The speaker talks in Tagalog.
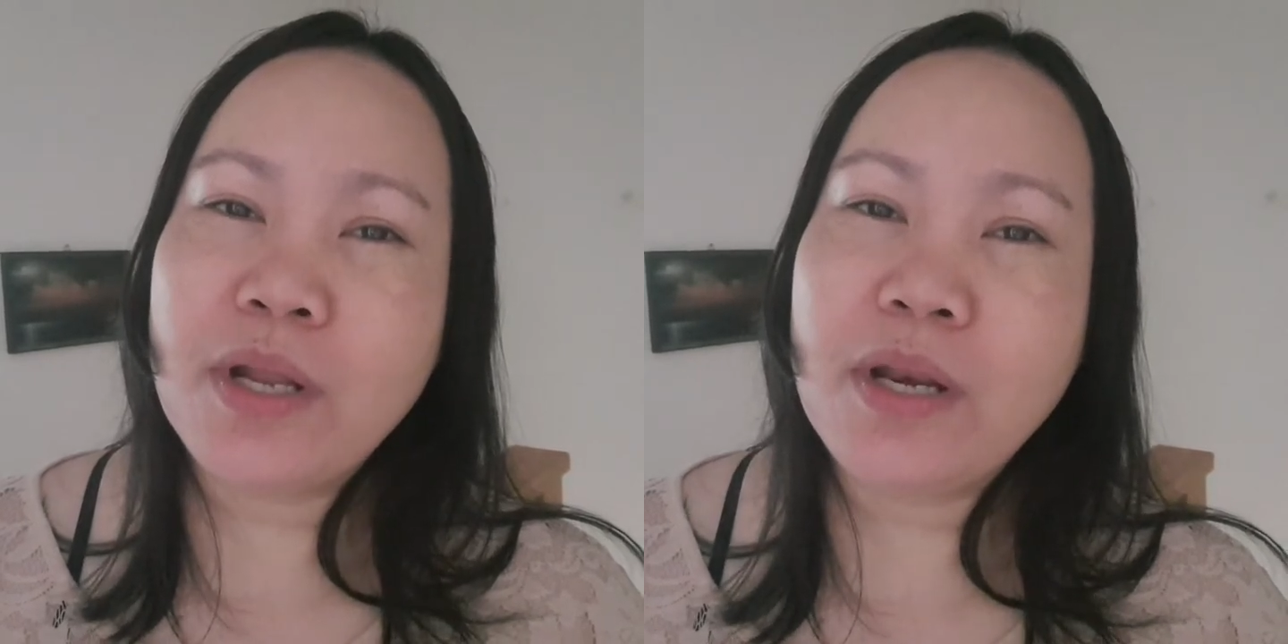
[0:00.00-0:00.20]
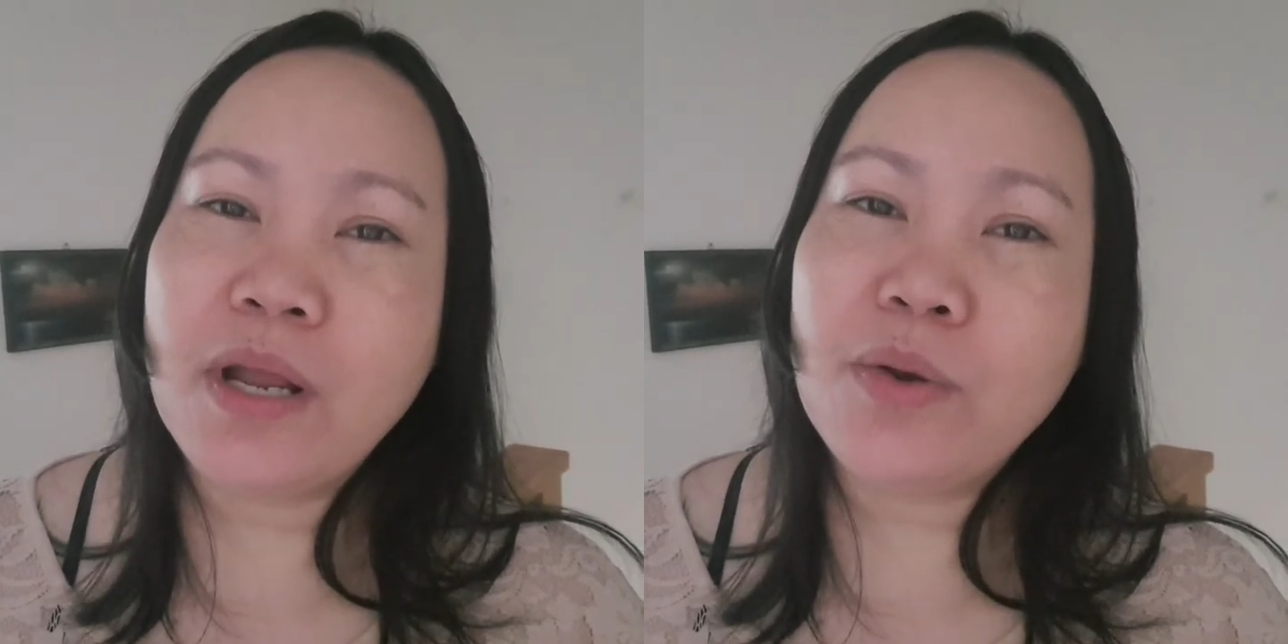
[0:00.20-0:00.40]

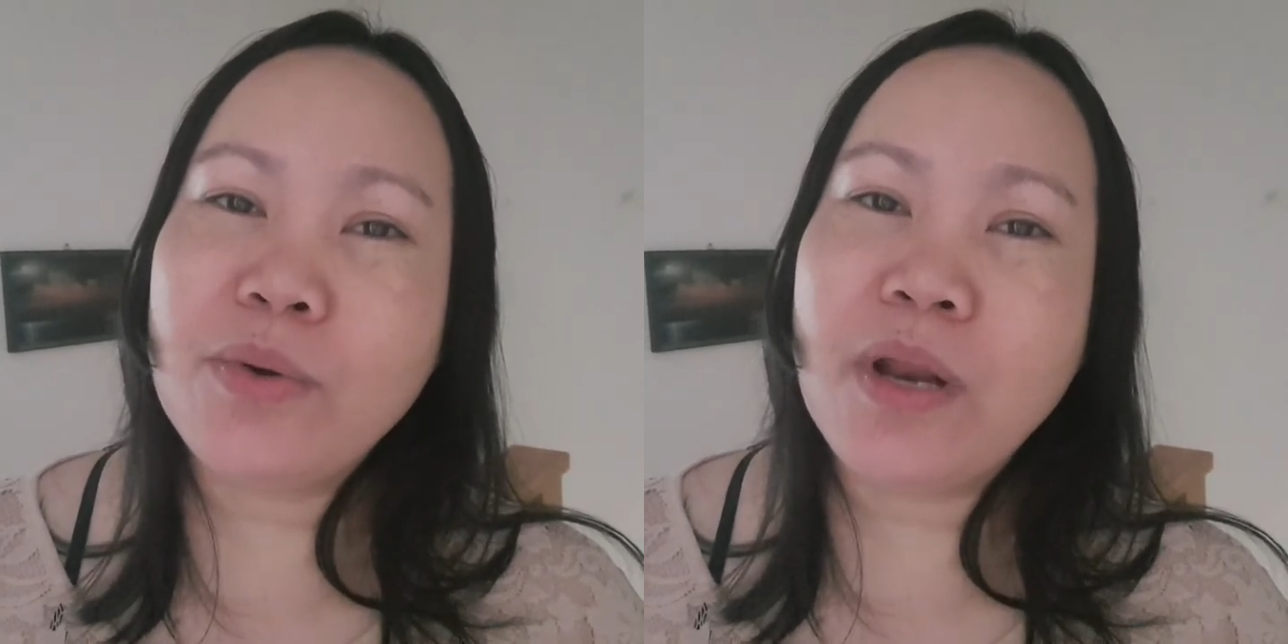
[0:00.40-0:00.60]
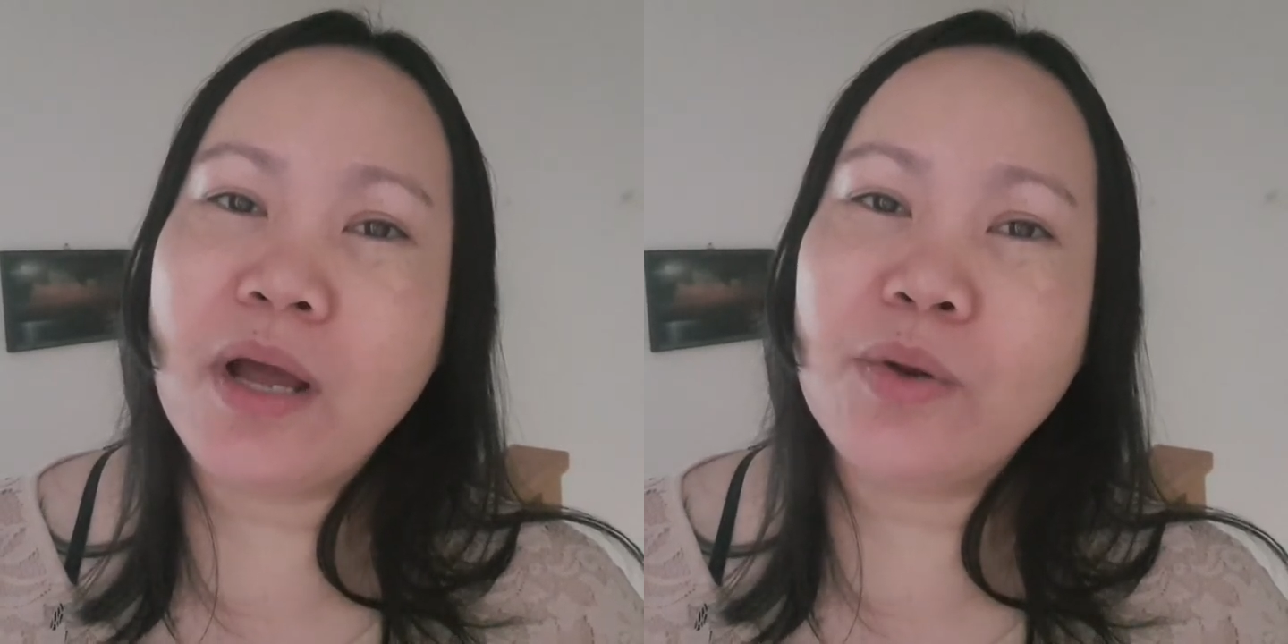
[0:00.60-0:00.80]

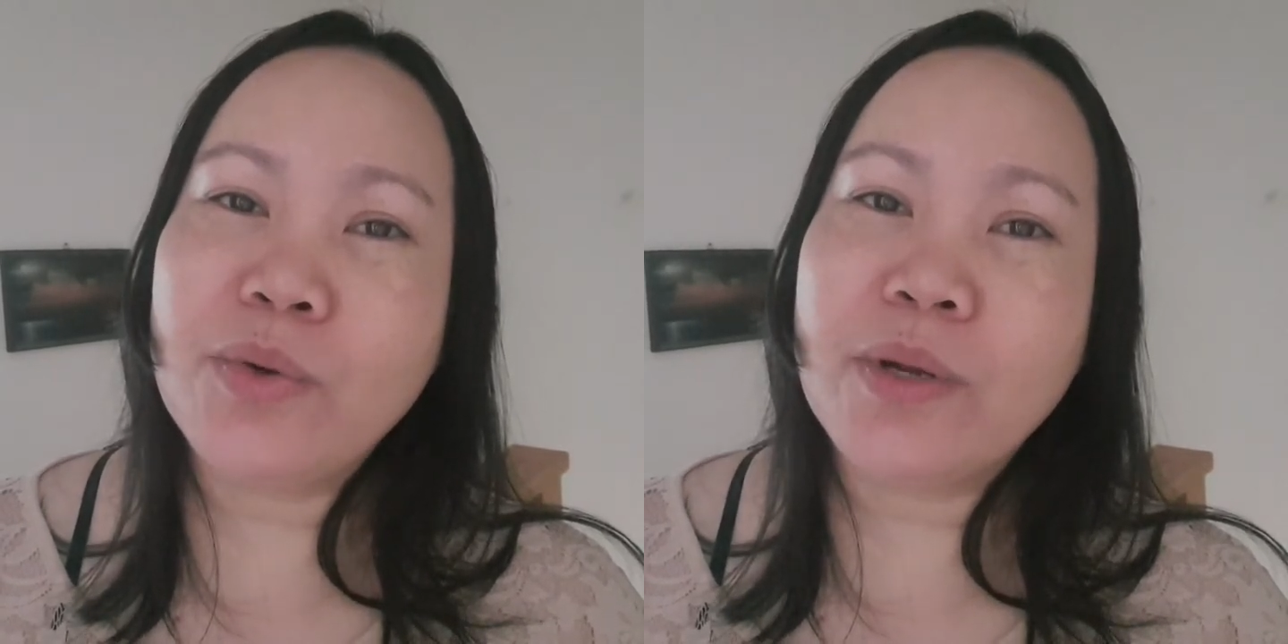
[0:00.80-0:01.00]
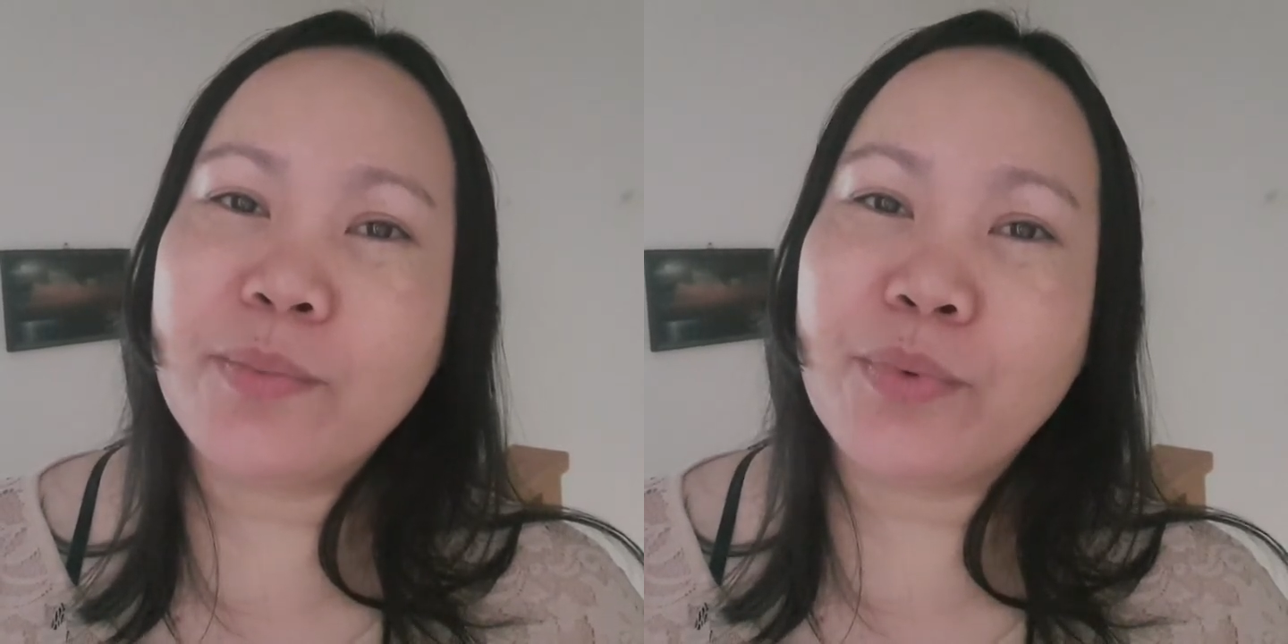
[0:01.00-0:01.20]
Lalong-lalo
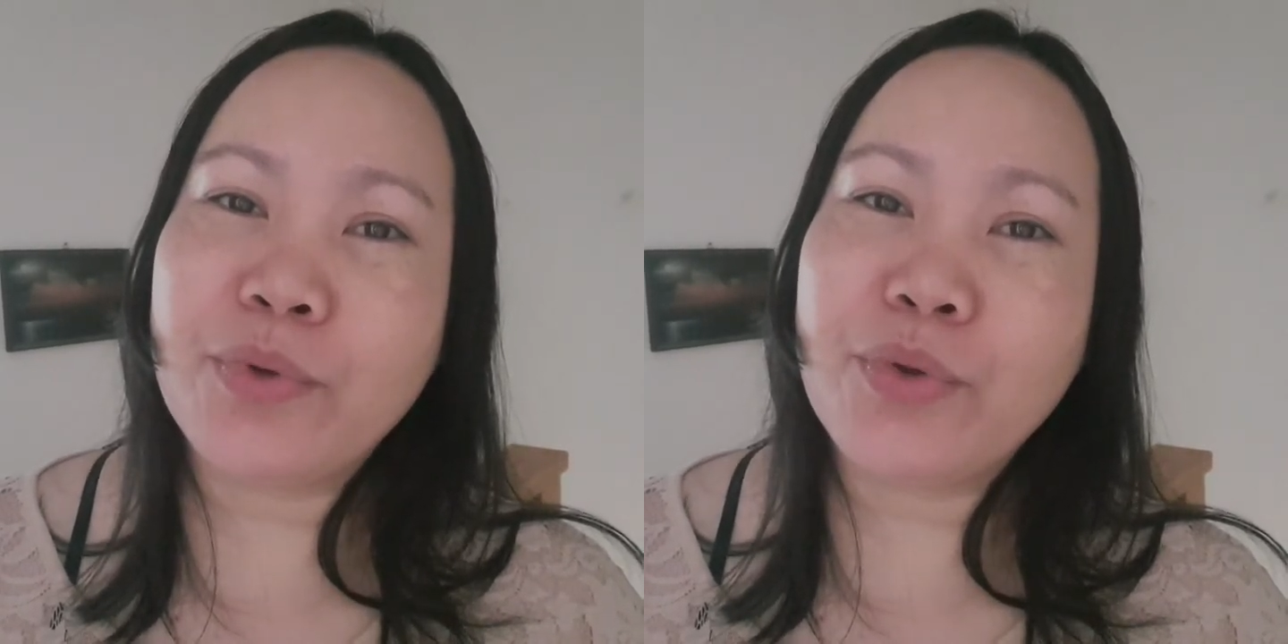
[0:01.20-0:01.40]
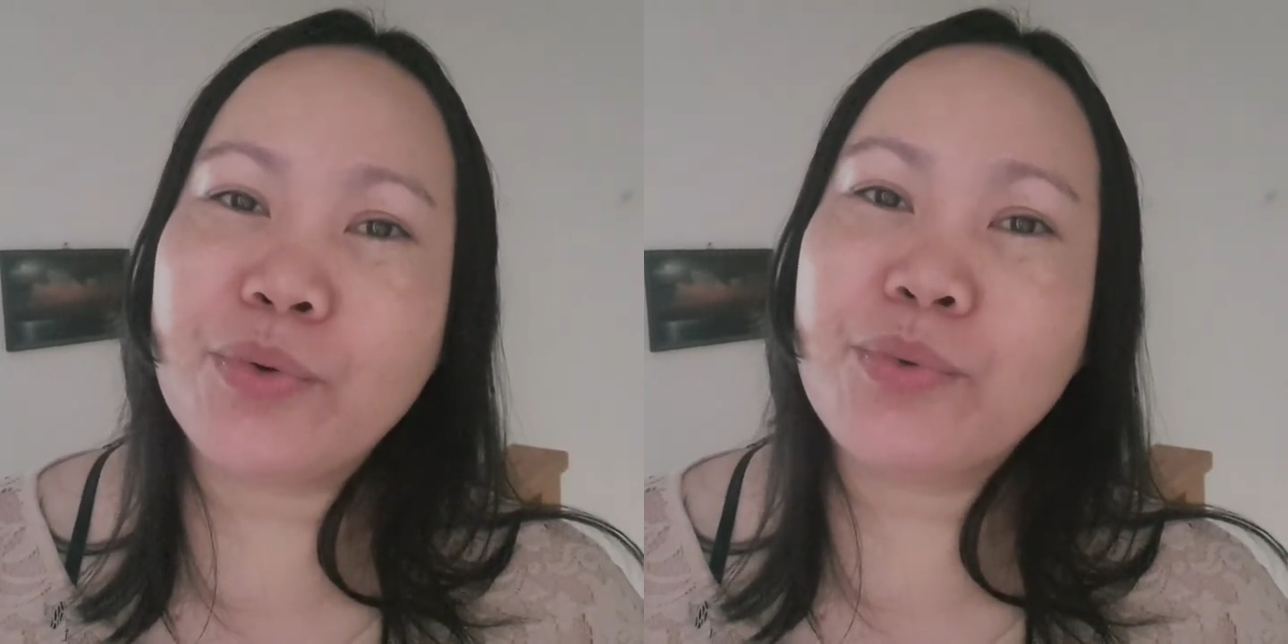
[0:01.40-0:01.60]
na po
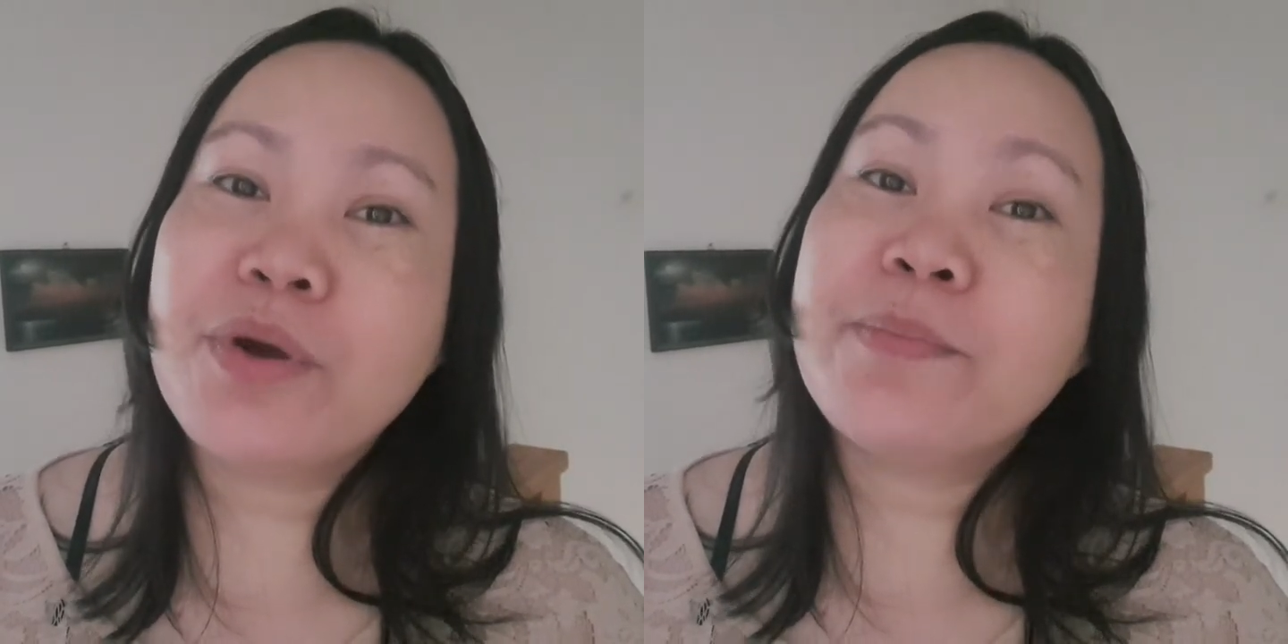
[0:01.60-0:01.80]
yung